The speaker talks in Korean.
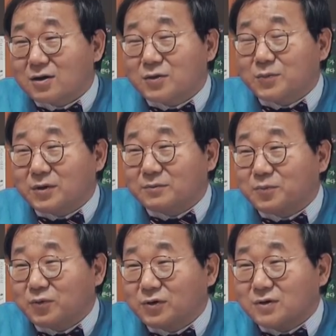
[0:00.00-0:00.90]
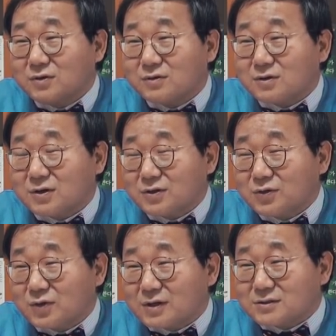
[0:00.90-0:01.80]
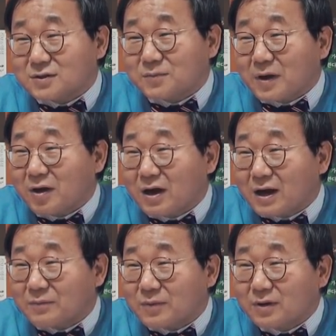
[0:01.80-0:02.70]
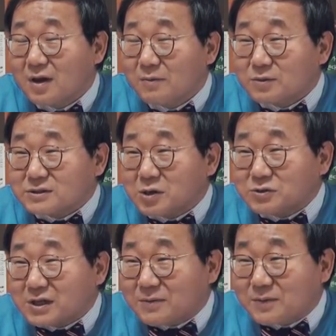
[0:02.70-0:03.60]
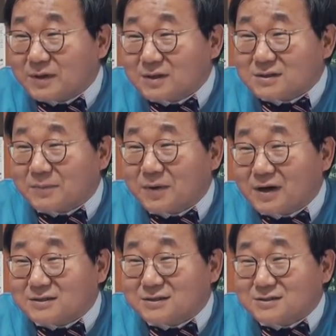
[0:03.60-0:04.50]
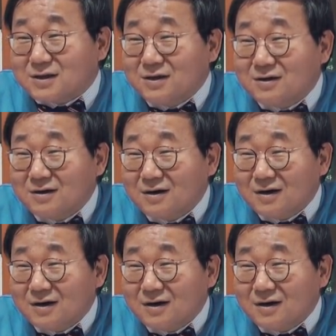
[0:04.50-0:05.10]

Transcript: 네. 그러면 본인은 여의도에서 배회하면 뭐 새우잡이 잡혀가셨어요?